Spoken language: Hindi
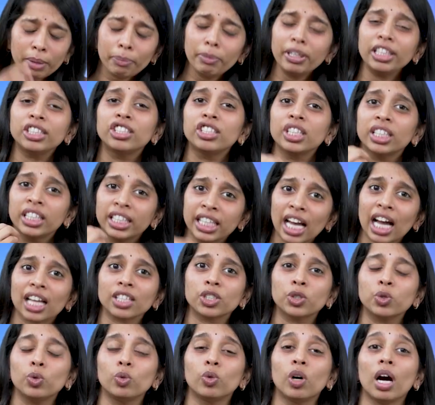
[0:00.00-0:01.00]
भी
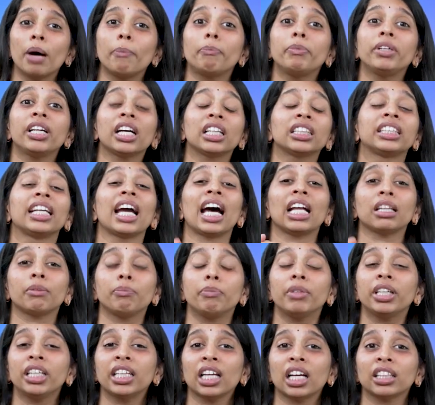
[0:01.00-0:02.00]
जिज्ञासु अपनी
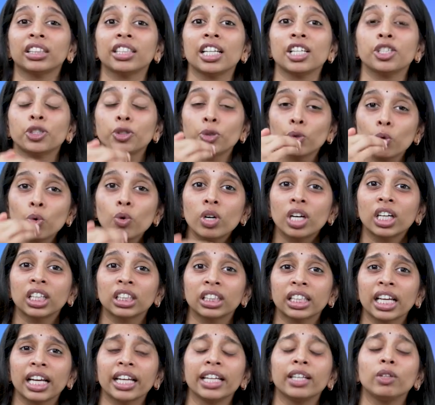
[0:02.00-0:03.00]
आध्यात्मिक यात्रा शुरू
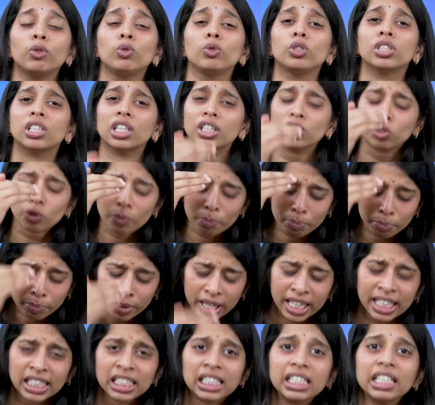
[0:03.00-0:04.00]
करता है उसका जो
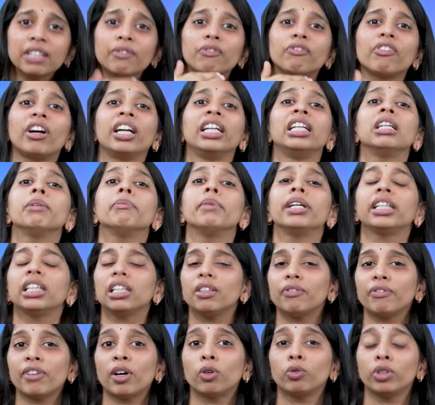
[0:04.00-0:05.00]
बेसिक
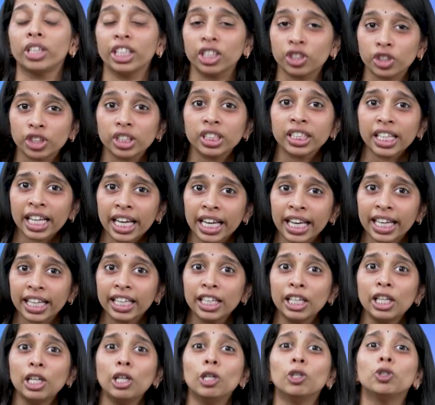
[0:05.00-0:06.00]
फंडामेंटल फाउंडेशन है
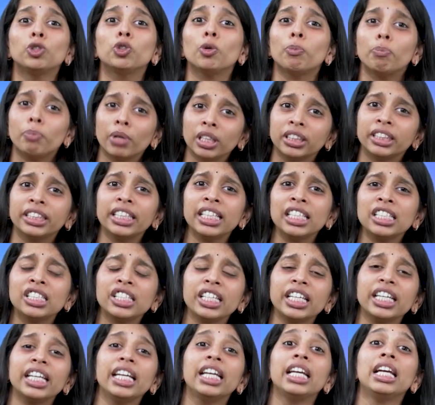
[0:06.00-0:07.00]
जो पत्री
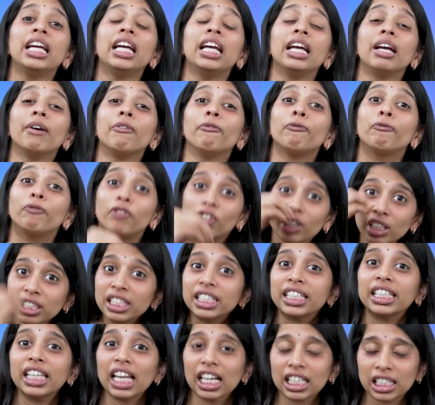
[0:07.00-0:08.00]
जी
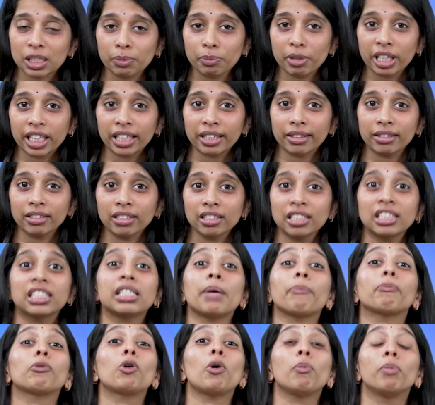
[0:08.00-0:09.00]
फर्स्ट क्लास में ही
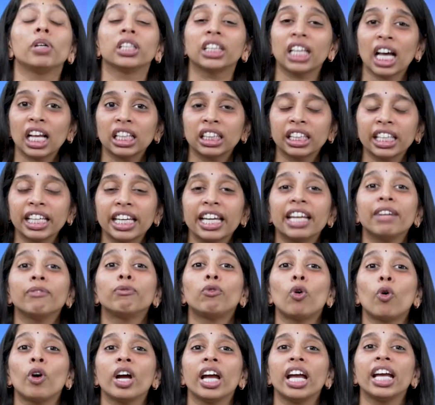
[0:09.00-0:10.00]
सबको बताते हैं
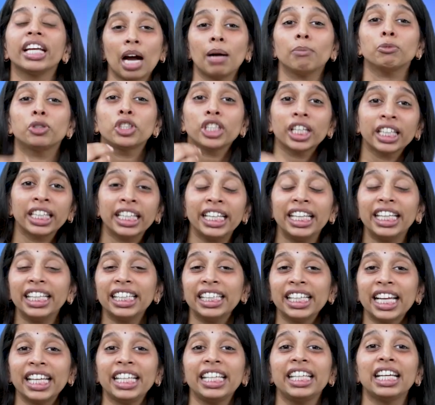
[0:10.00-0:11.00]
वो है हम
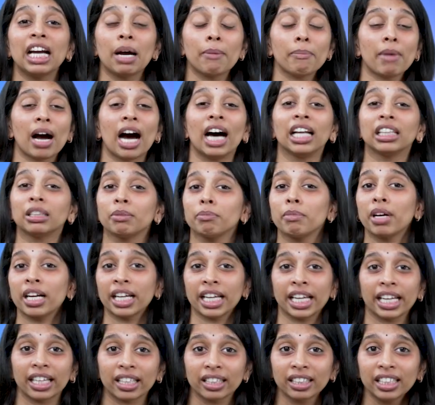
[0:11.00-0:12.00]
शरीर नहीं हम आत्मा
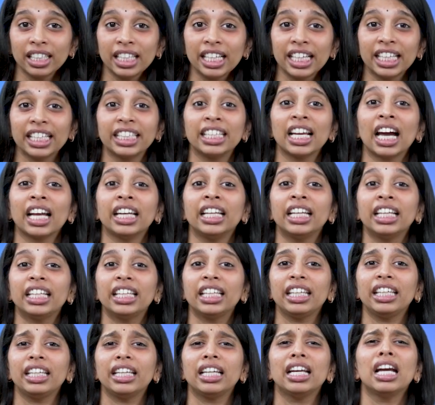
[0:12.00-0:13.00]
है यानी
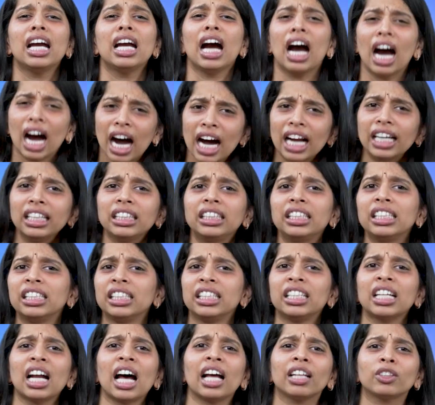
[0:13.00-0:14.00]
कि हर
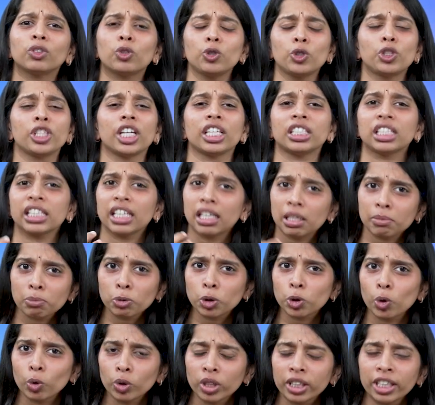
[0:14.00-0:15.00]
दिन रात को जैसे हम
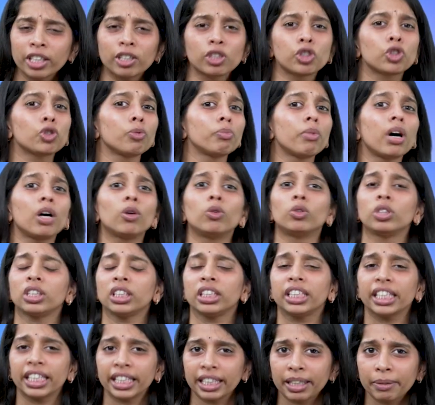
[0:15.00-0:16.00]
सोते और सुबह
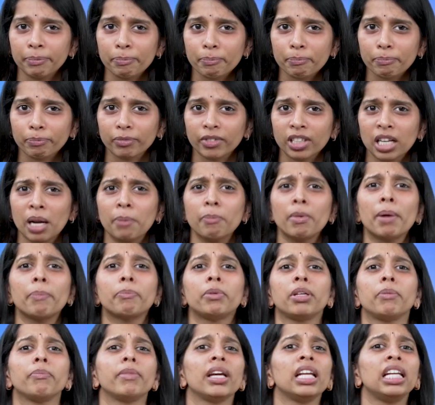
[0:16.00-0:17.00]
उठते हैं हम
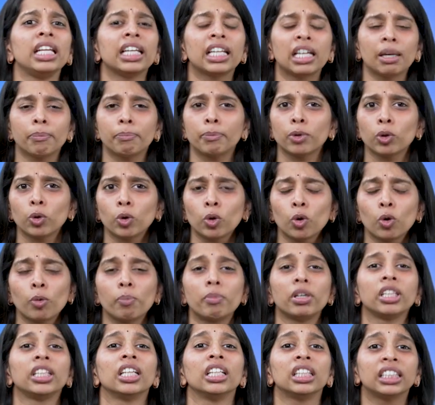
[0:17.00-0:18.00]
अपने मेले कपड़ों को
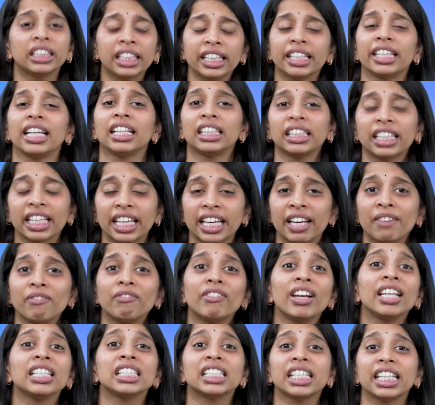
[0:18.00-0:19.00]
बदलते रहते हैं
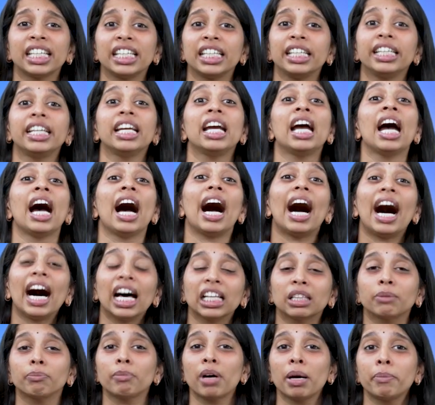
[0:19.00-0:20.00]
वैसे ही
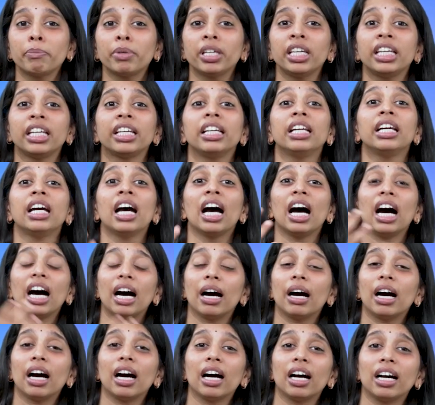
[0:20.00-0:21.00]
आत्मा भी
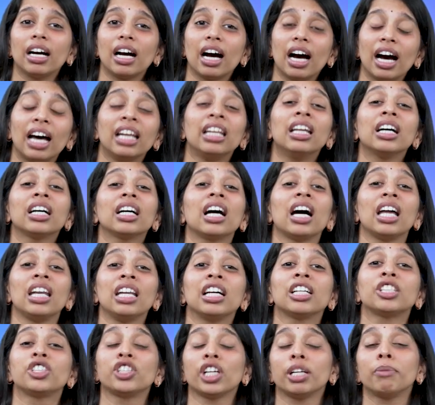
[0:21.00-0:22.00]
अलग
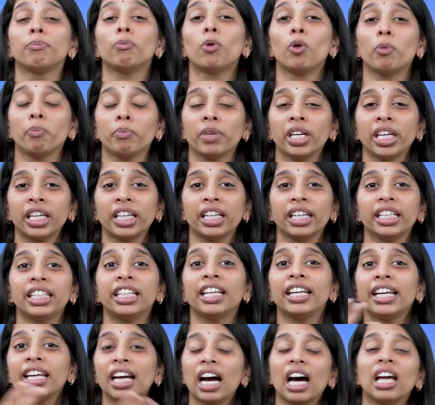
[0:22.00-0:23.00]
अलग जन्मों में
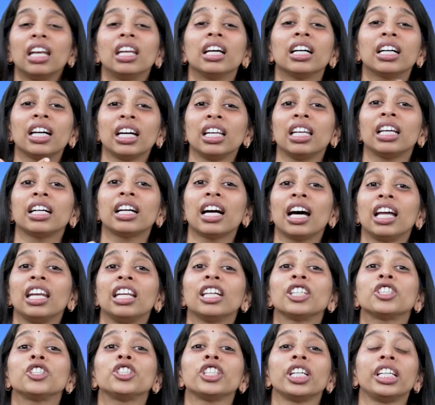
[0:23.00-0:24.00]
ये अलग अलग
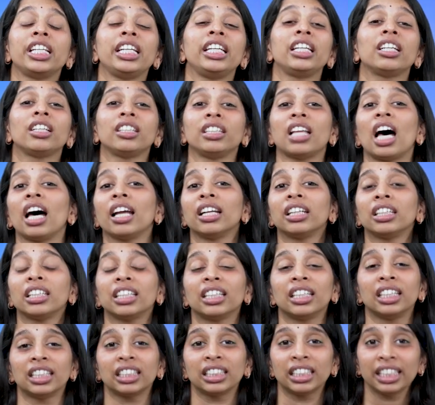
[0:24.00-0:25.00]
अलग शरीर धारण
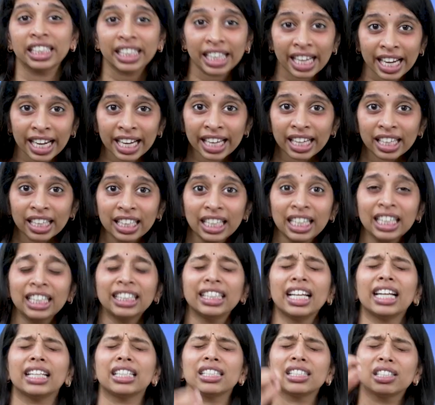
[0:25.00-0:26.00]
करती है
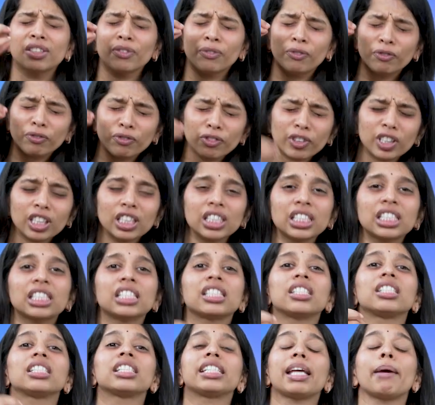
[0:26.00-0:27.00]
दैट इज़ द
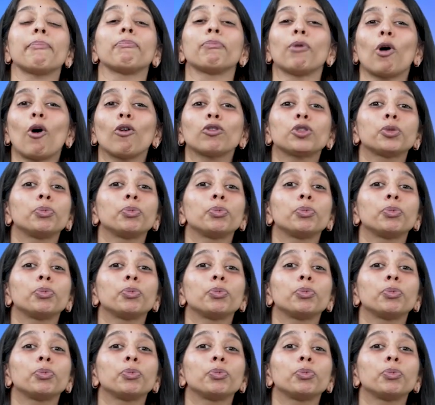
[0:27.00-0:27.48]
फर्स्ट स्टेप ऑफ